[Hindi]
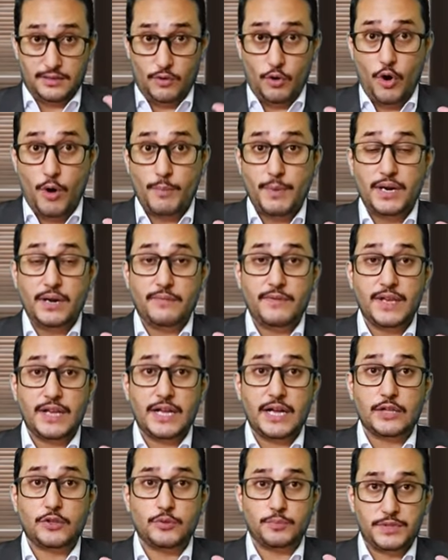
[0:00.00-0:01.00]
होम एंड अवे
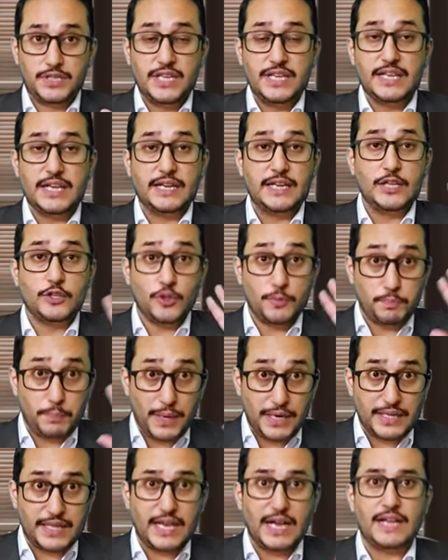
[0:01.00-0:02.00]
का तो ठीक है नहीं तो
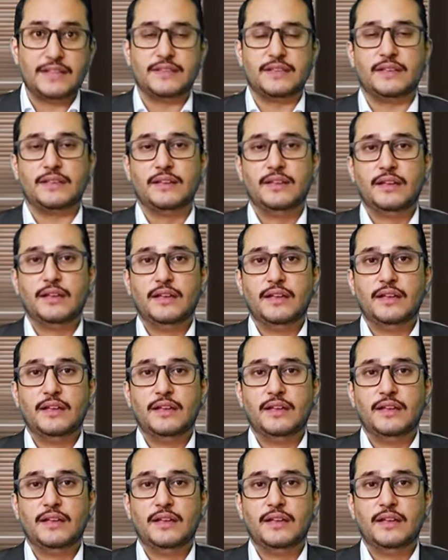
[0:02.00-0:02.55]
पढ़ के आ जाए